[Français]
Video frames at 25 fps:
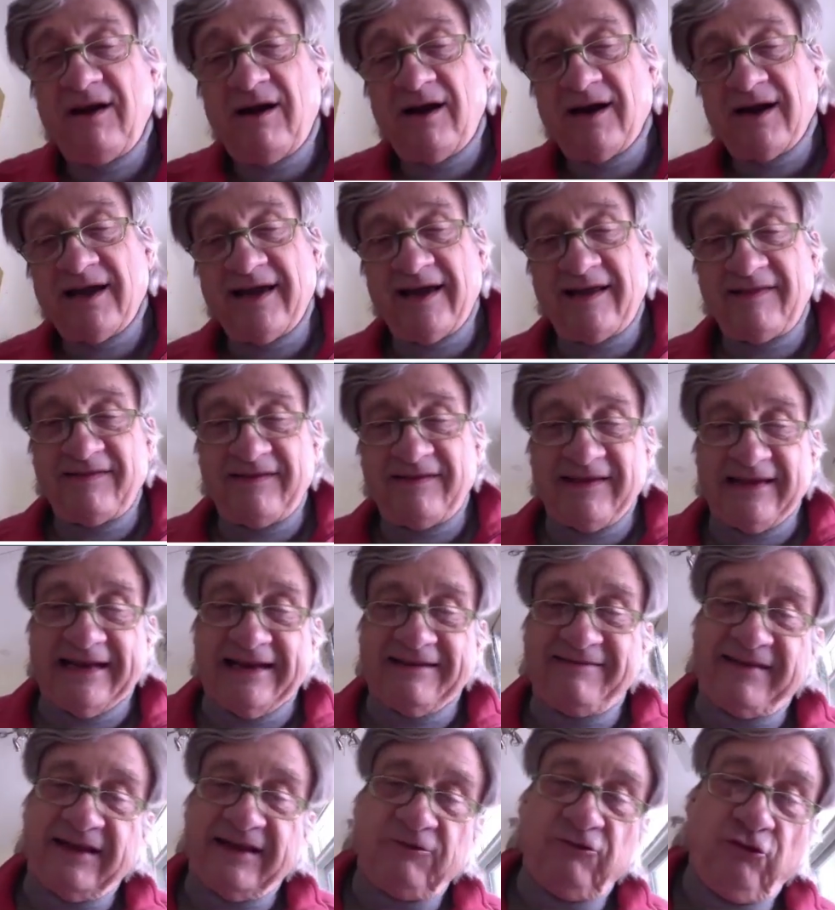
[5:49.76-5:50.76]
Arquette, il
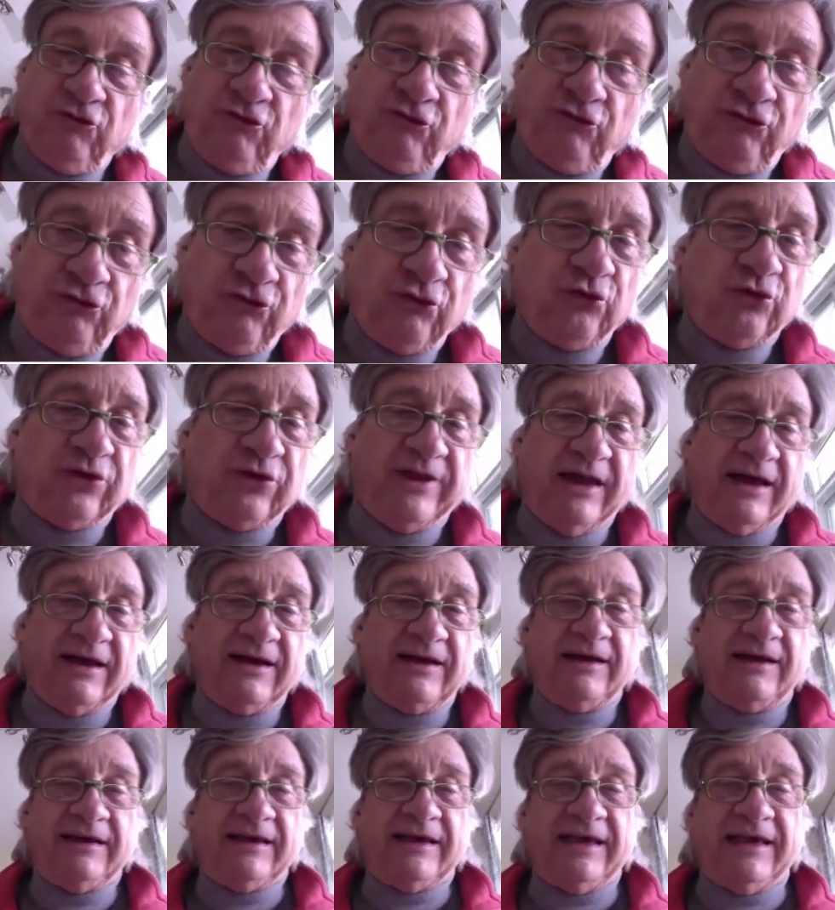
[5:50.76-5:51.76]
était du Sud.
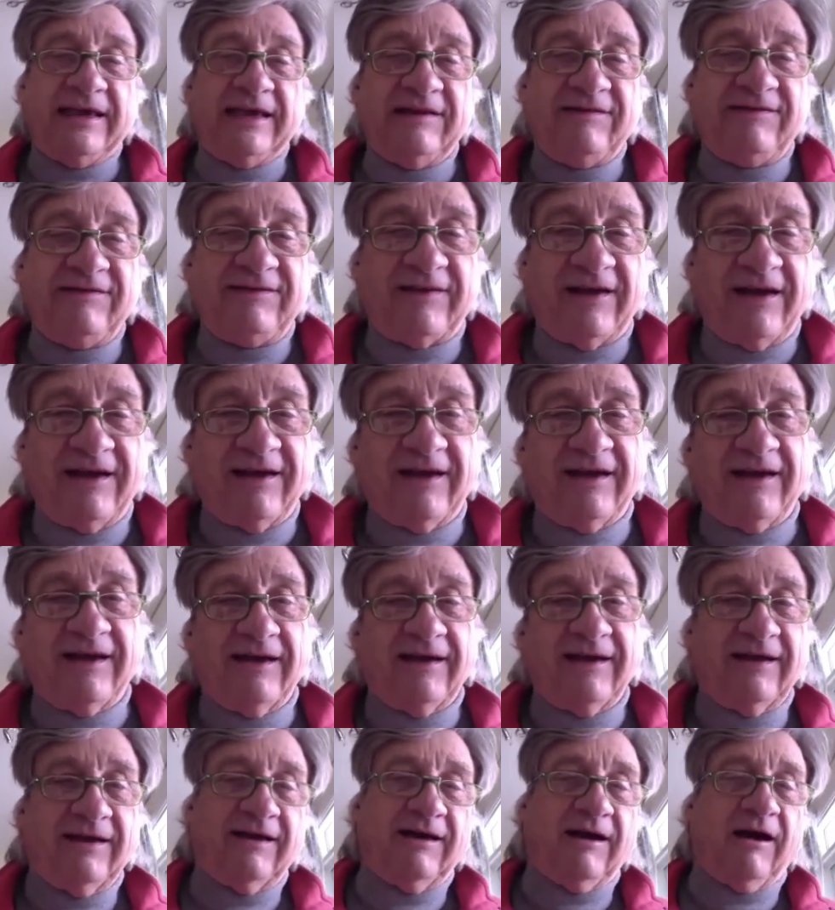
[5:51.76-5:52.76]
Hein? Il, mm-hmm. c'est
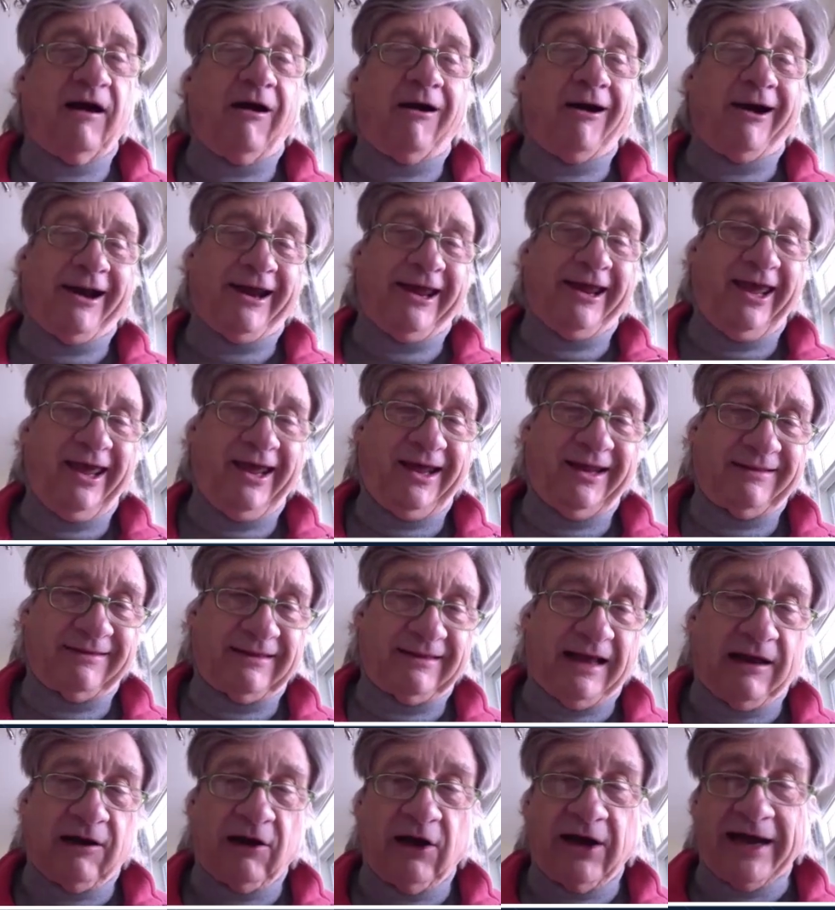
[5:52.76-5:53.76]
un Arquette.
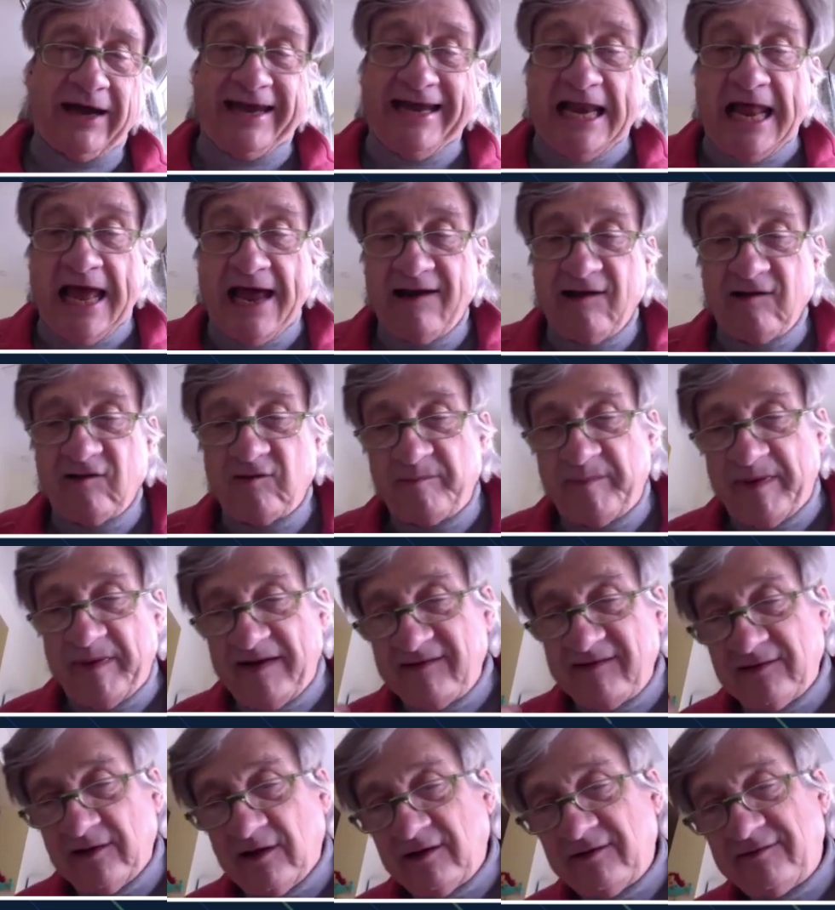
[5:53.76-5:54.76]
Alors, il a une
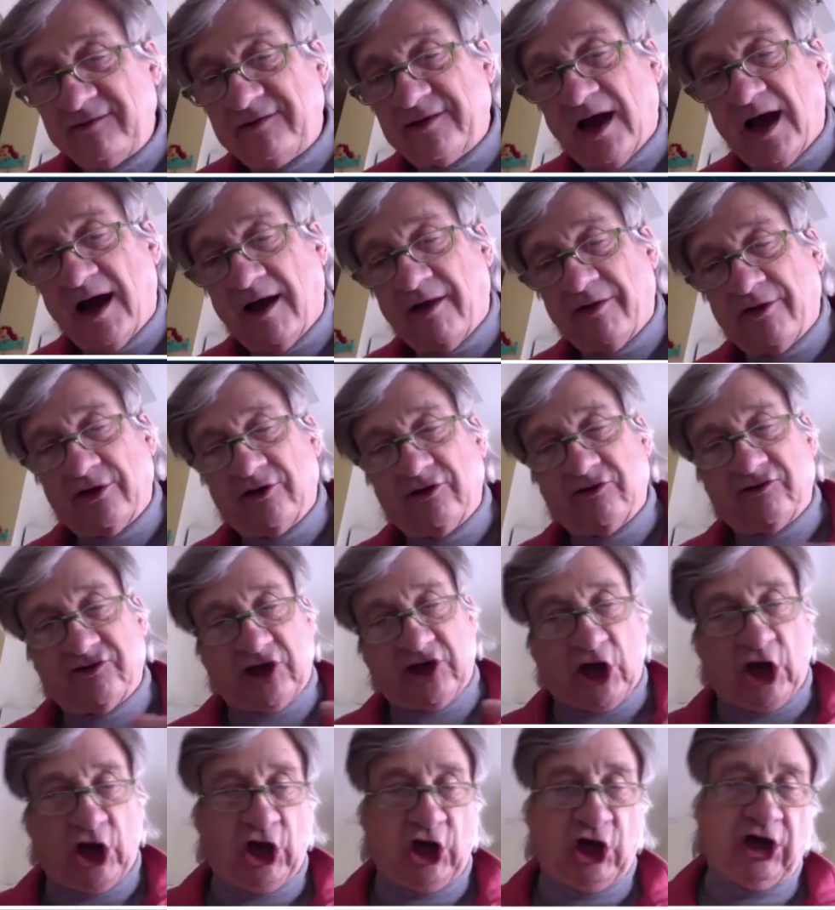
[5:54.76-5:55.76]
espèce de Southern
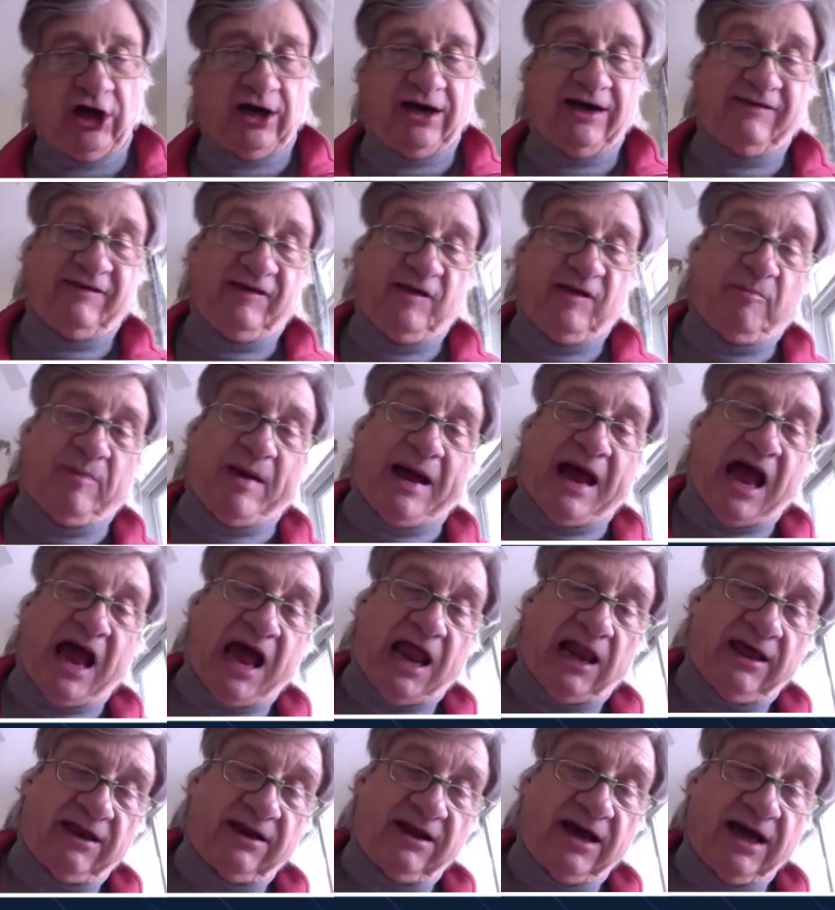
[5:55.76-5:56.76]
slur quand il
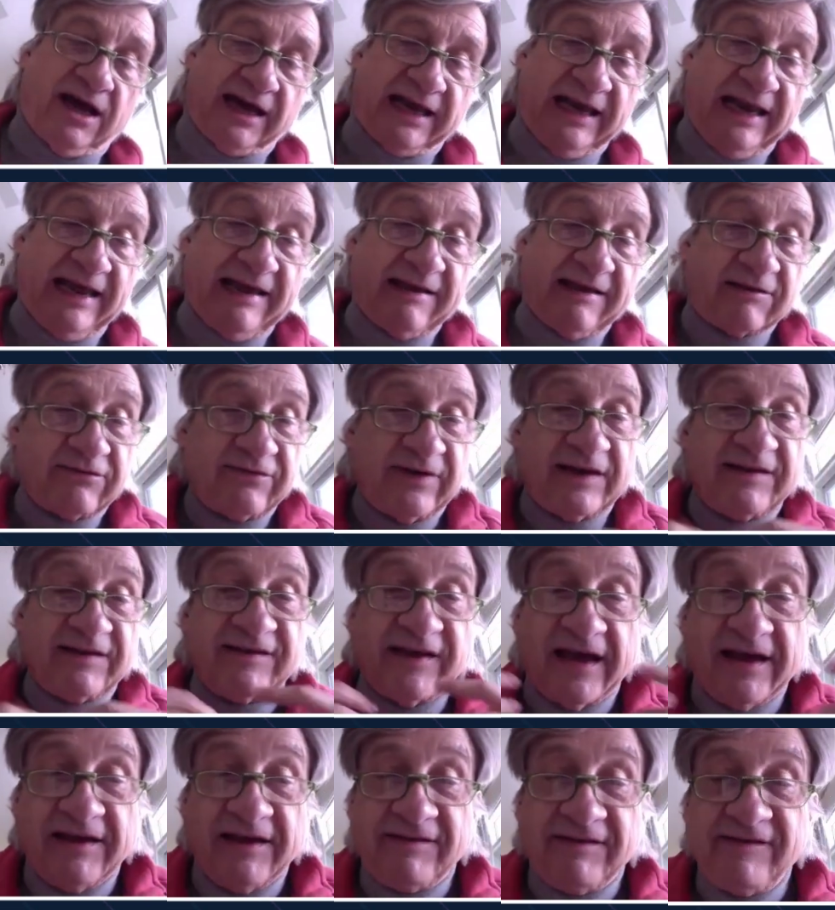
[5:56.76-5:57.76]
parle en mm-hmm. anglais. Ça fait que
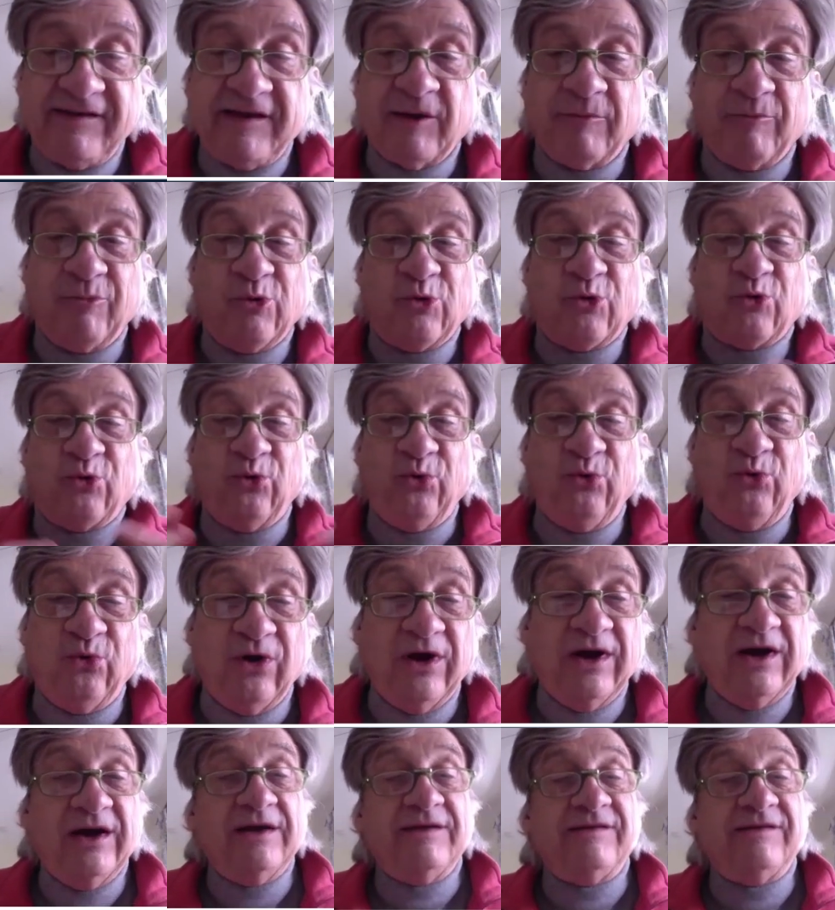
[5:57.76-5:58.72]
ça étire beaucoup.